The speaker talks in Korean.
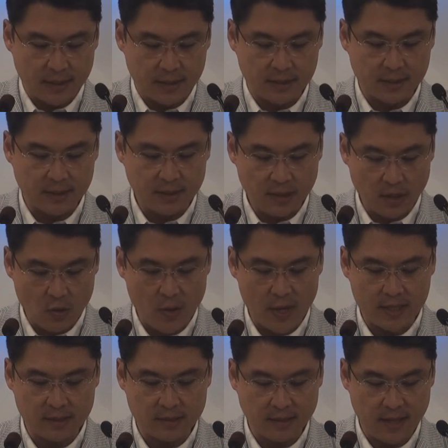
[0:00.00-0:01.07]
그들은
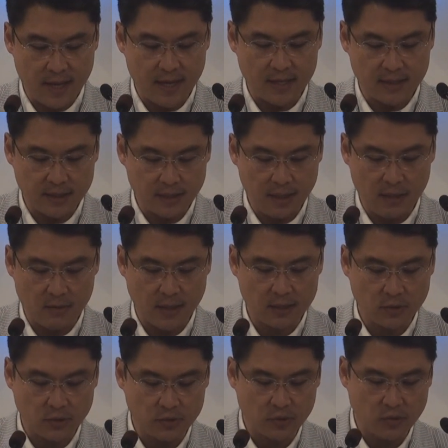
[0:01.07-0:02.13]
여호와께서 행하신 일과
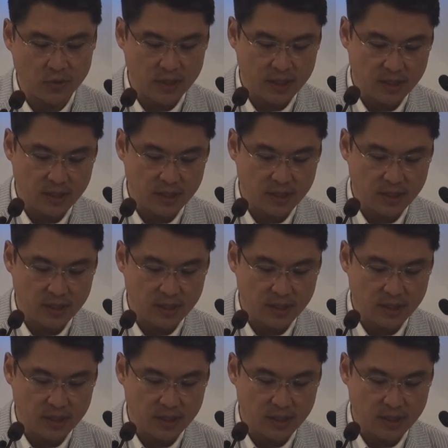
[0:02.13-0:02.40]
손으로